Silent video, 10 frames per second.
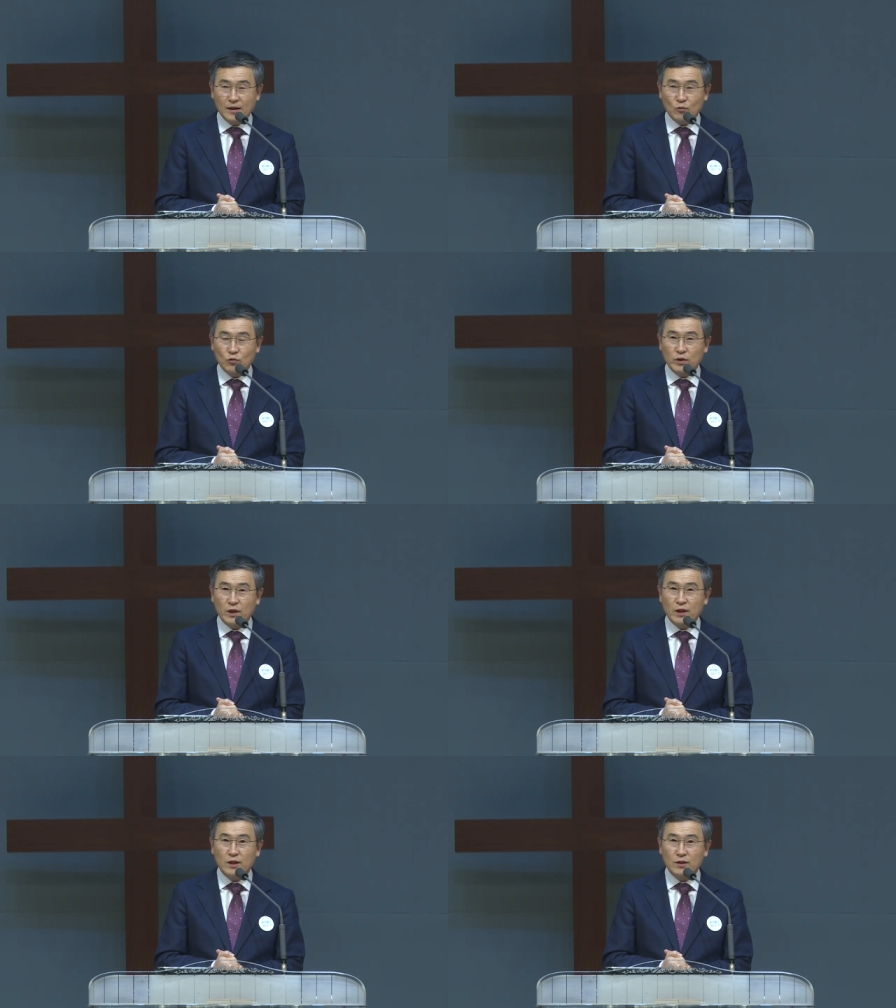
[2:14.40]

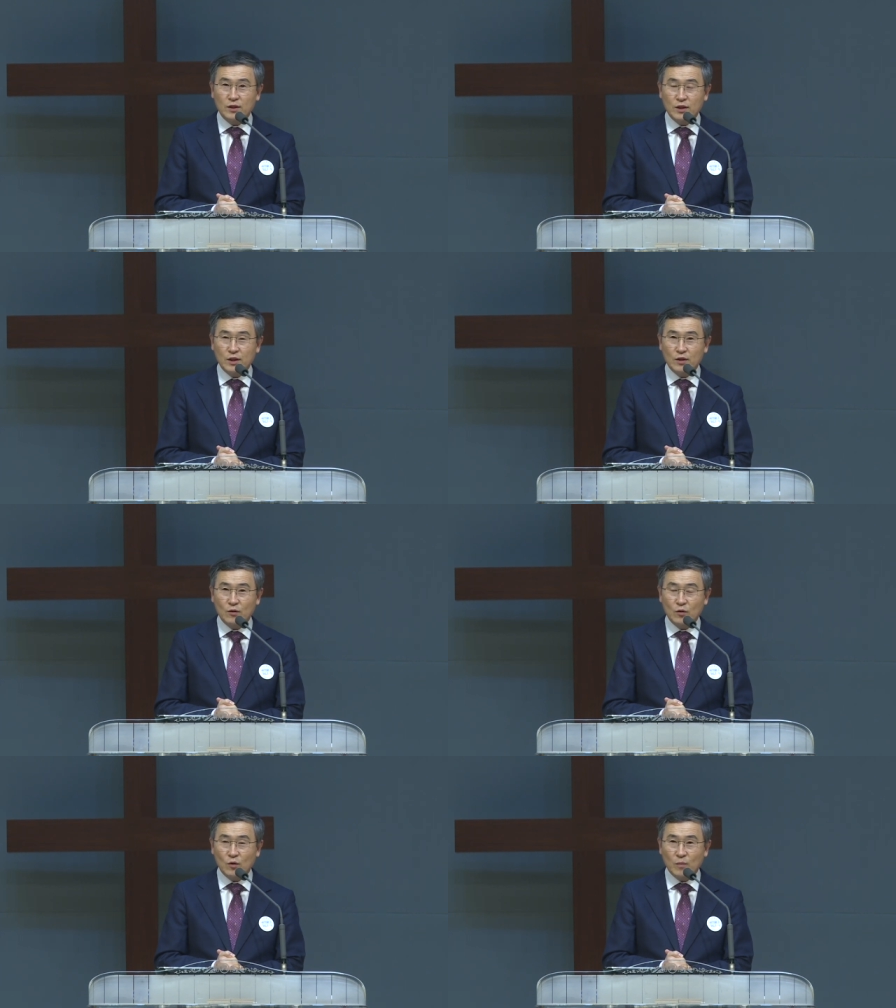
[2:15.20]
우리에게는 길이
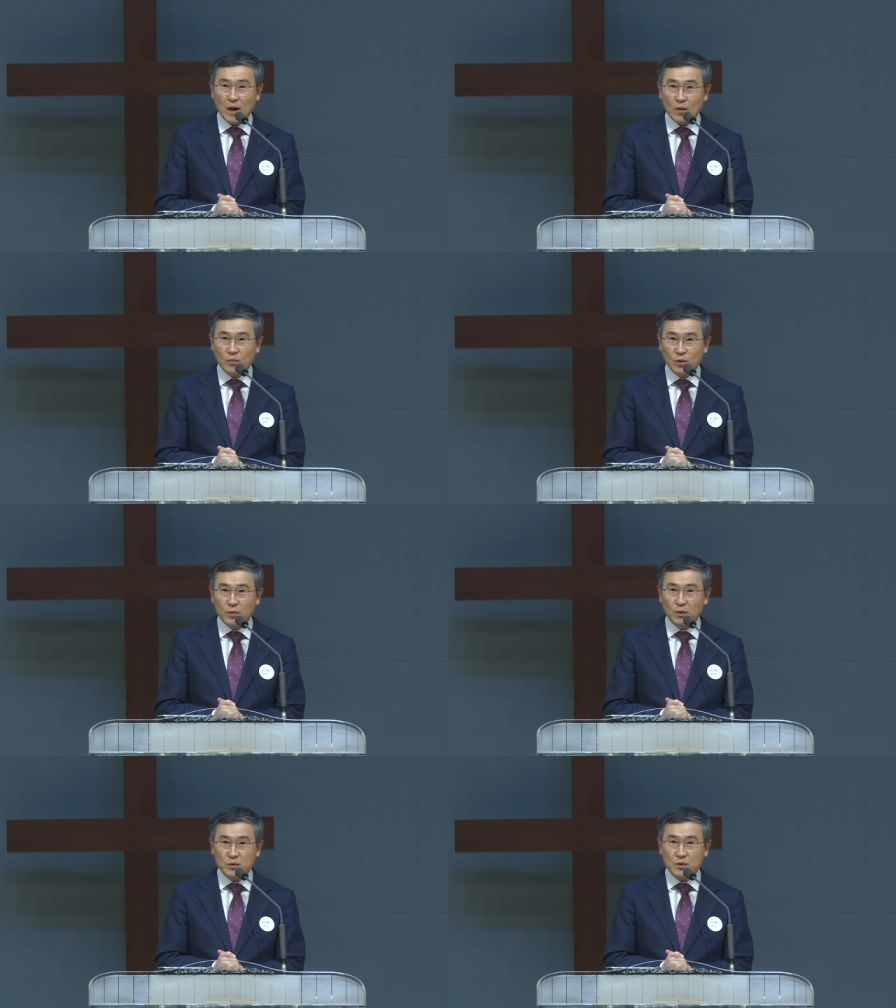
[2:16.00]
없고
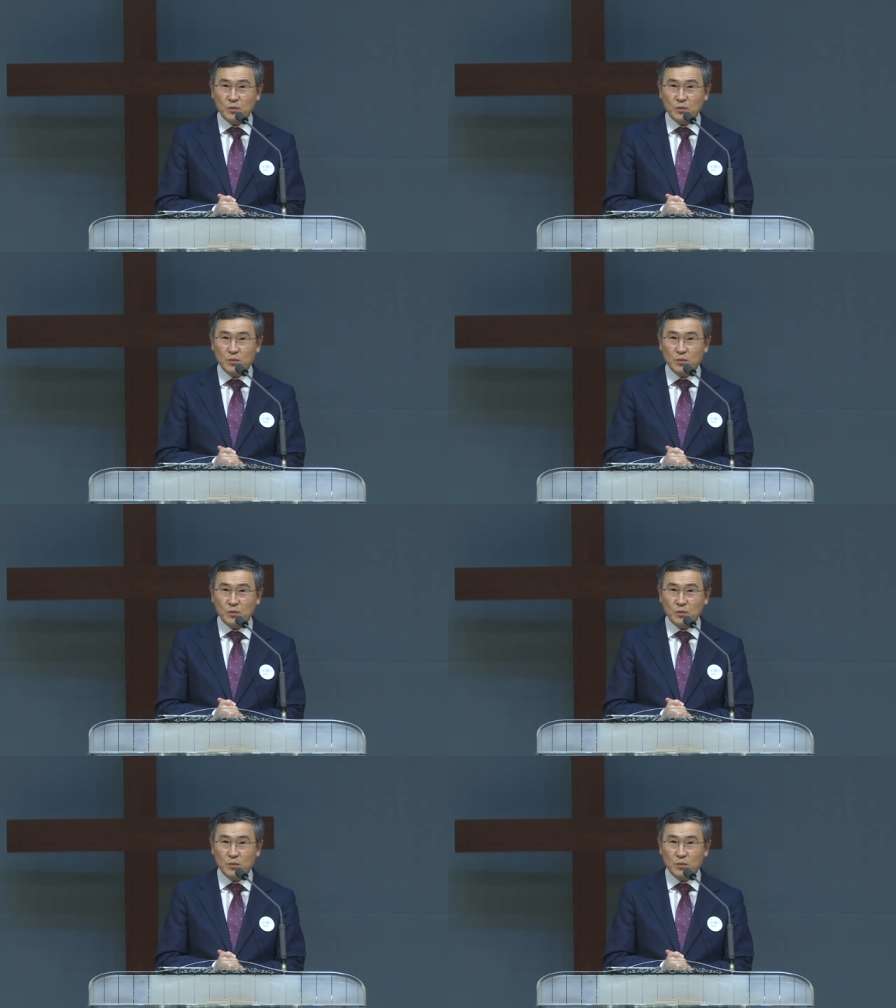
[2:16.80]
방법이 없어